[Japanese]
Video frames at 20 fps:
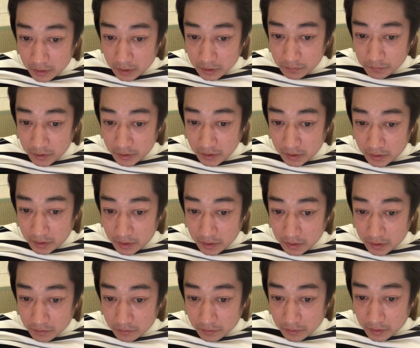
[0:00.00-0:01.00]
タスマニア大
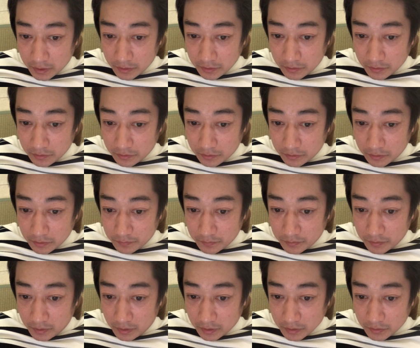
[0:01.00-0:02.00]
学の研究
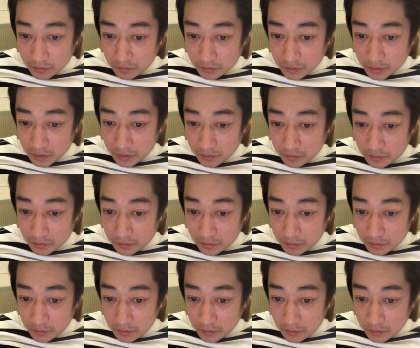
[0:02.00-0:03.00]
グループは人の気道